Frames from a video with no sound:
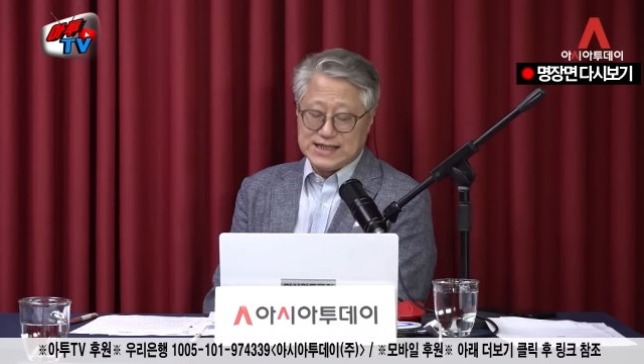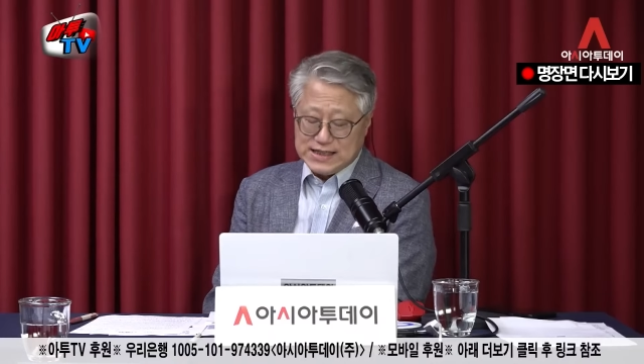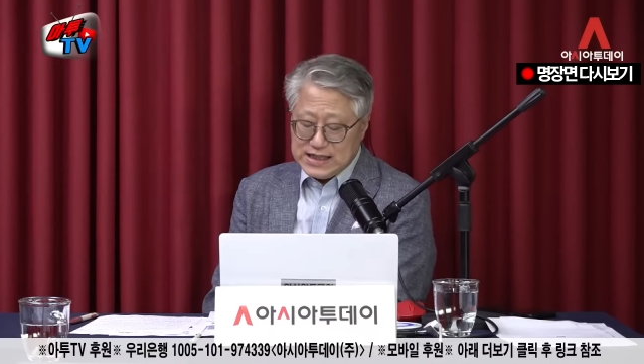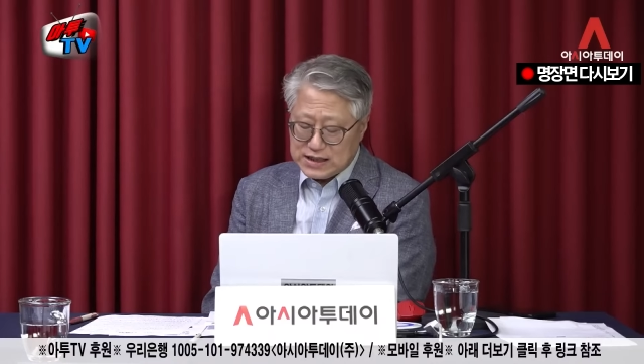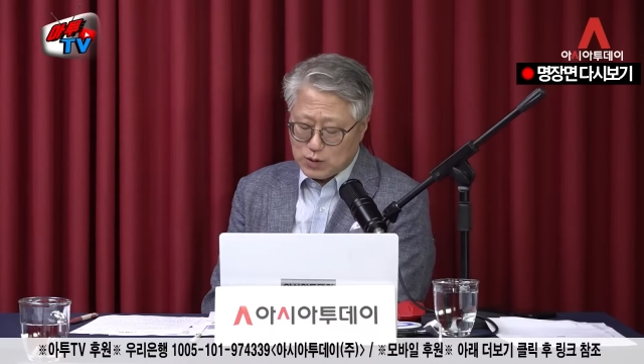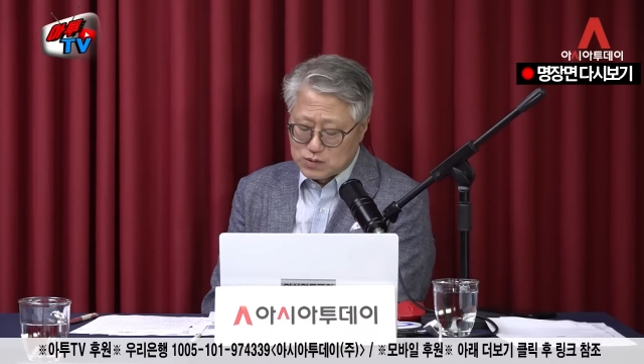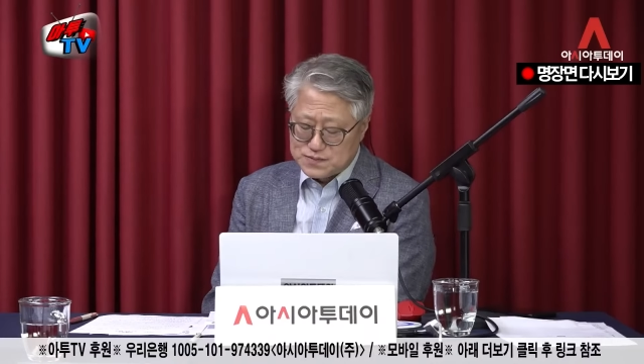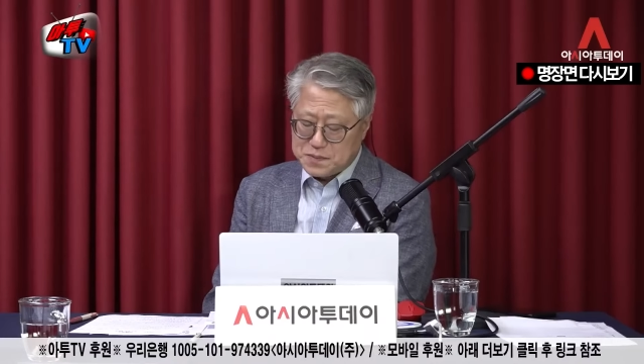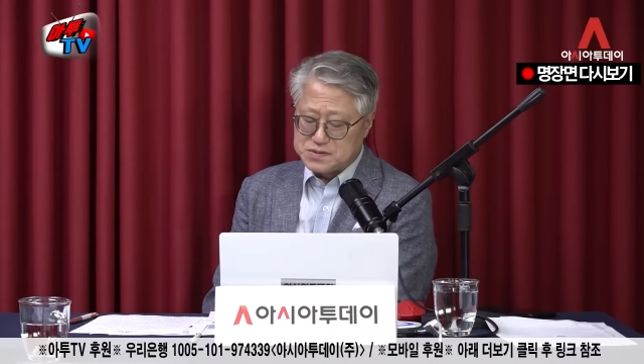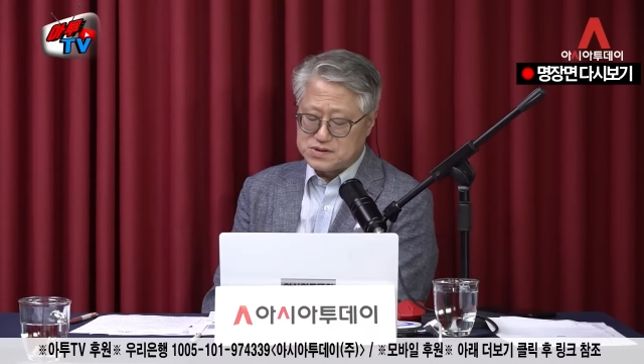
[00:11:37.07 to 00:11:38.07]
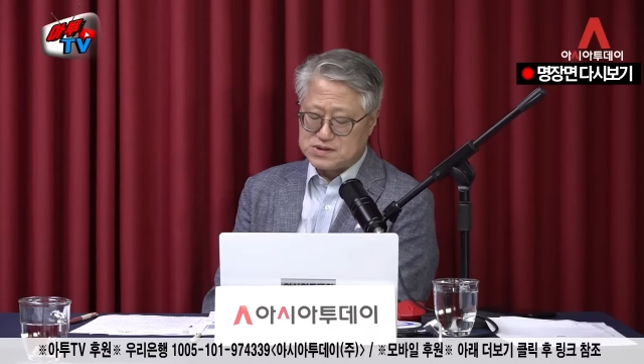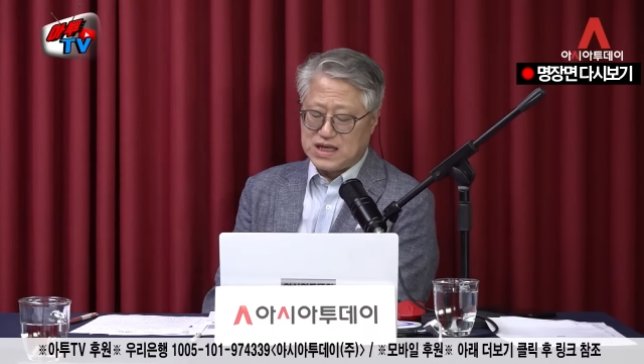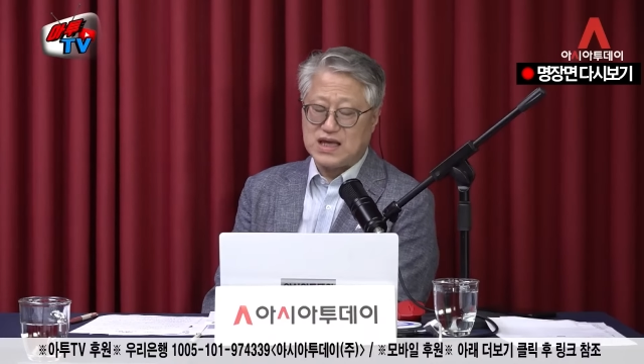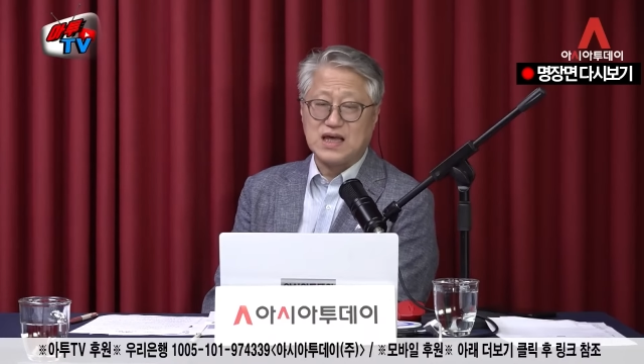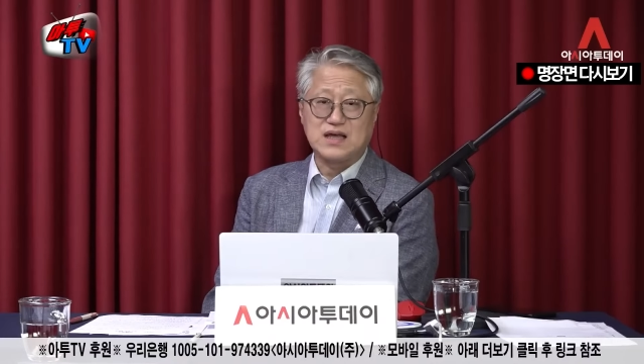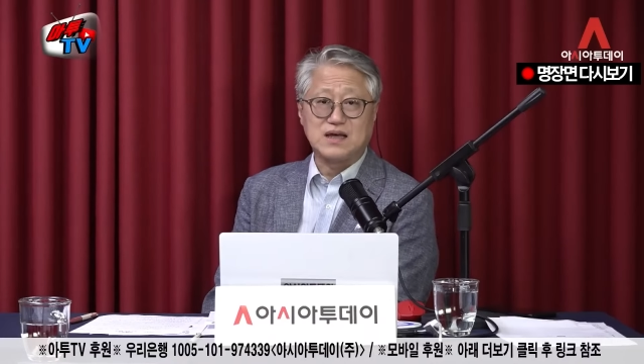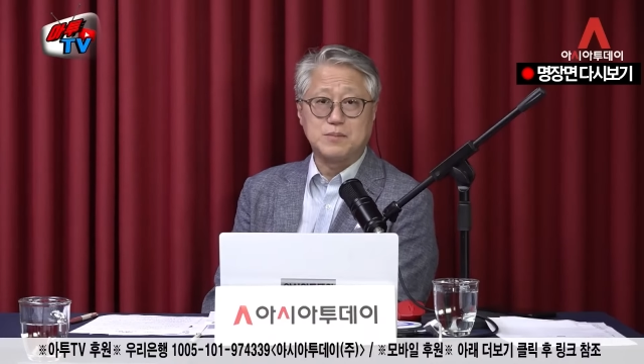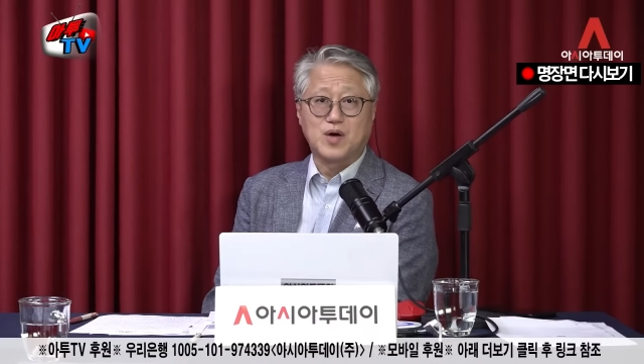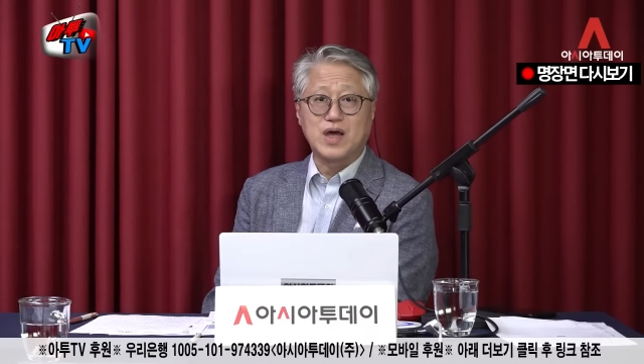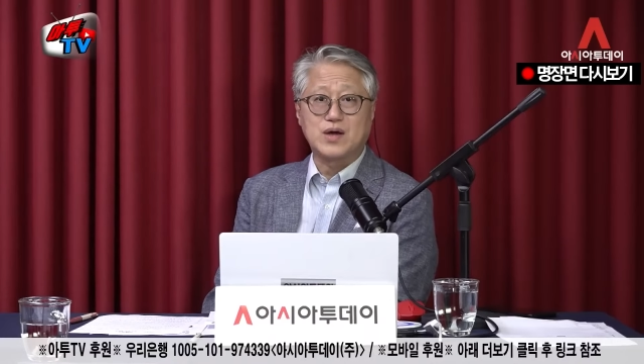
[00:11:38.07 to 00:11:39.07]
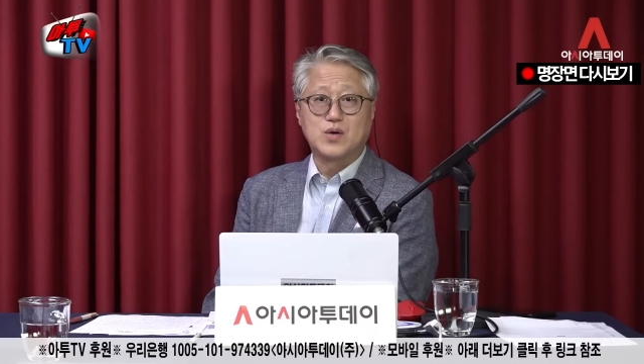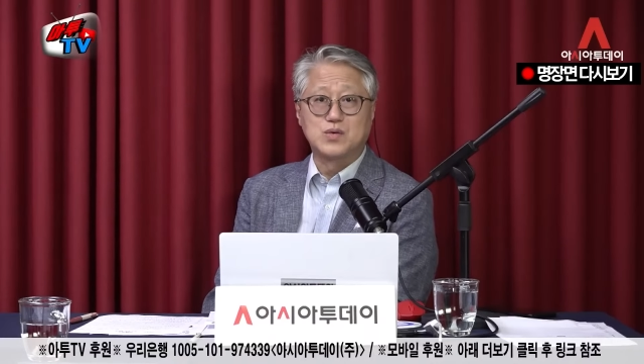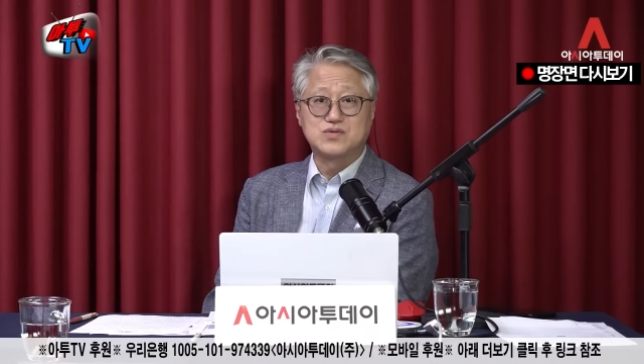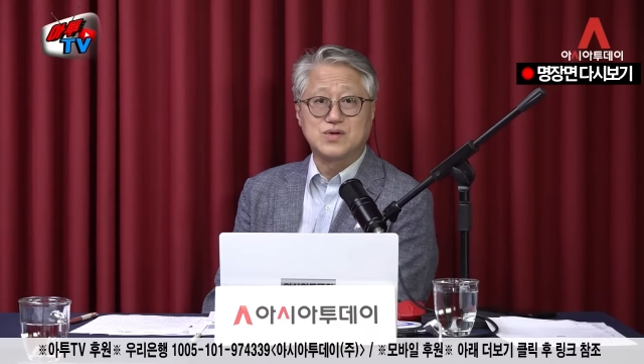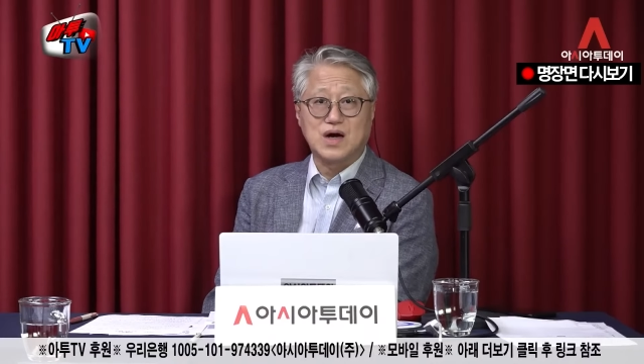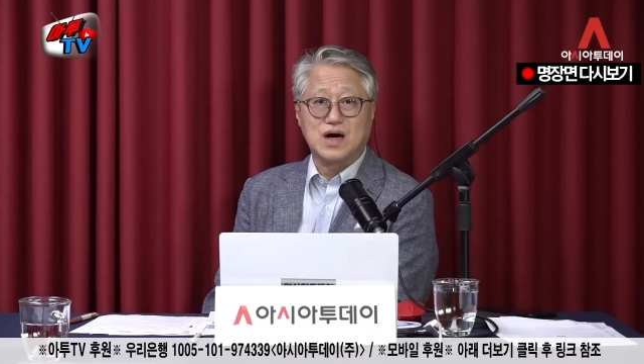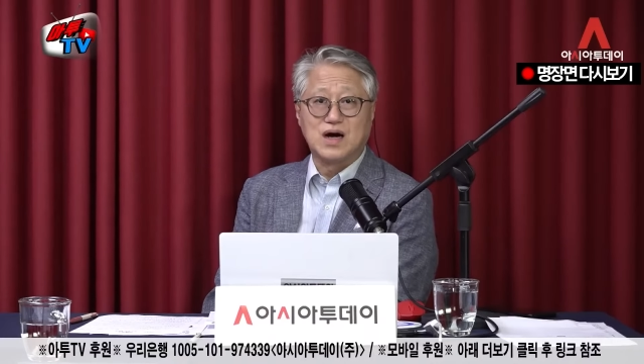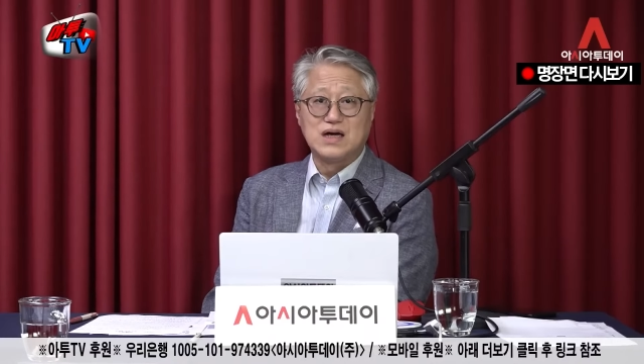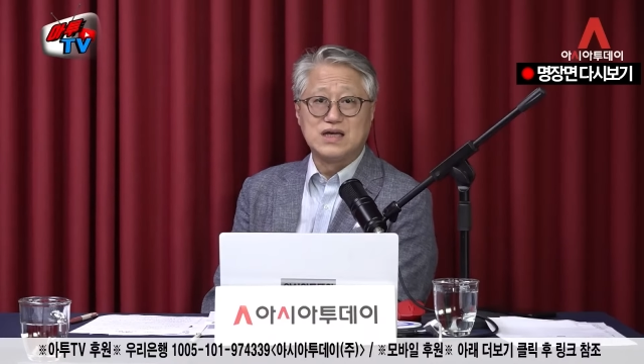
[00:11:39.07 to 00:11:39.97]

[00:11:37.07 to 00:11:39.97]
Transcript: 이 옥스퍼드 대의 명예교수가